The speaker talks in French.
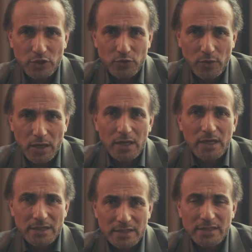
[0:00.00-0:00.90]
choix.
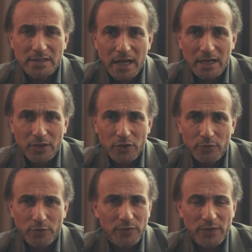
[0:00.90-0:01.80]
Et c'est ça que
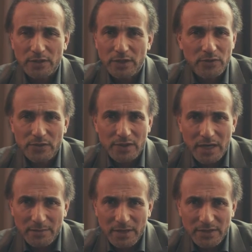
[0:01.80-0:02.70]
le prophète
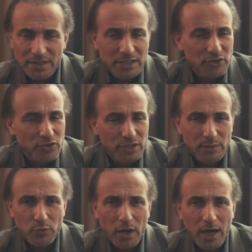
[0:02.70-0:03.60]
avait dit,
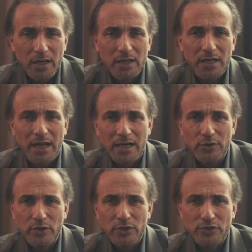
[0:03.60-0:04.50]
donnez-moi
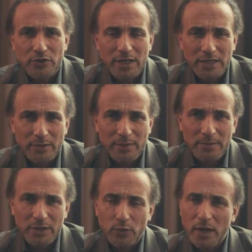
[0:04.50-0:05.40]
le soleil dans ma
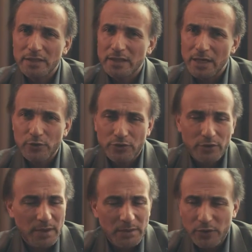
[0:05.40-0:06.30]
main droite et la lune
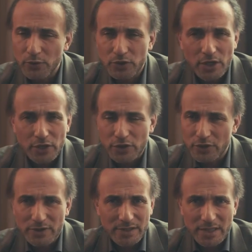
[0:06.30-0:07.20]
dans ma main gauche, je
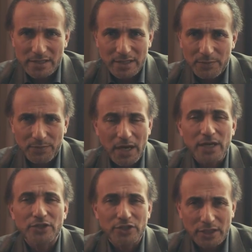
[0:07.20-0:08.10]
ne cesserai pas,
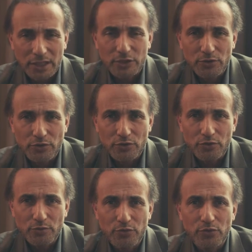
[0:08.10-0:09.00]
j'irai
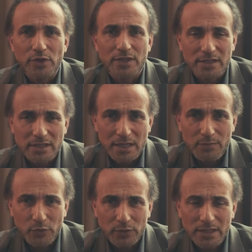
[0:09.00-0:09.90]
jusqu'au bout. C'est
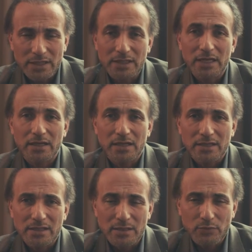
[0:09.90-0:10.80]
mon destin,
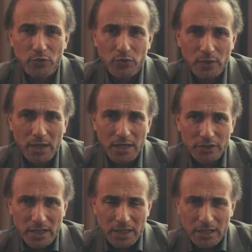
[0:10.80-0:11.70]
c'est mon
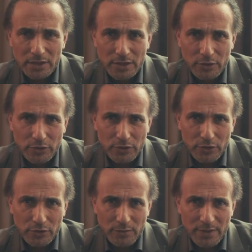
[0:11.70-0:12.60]
courage et c'est le
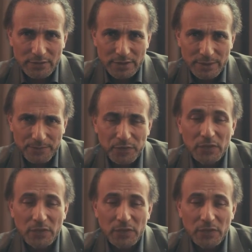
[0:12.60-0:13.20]
sens de ma vie